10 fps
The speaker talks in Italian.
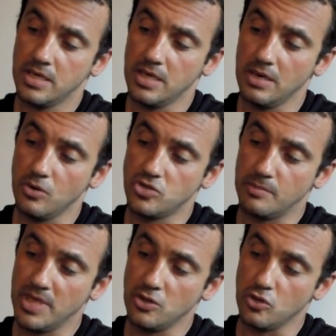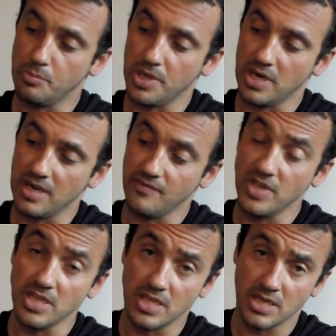l'alloggiamento per la
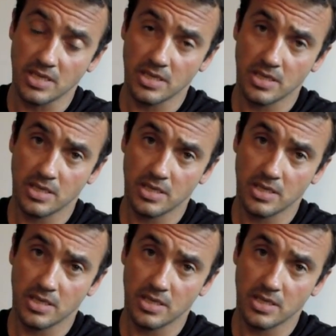vite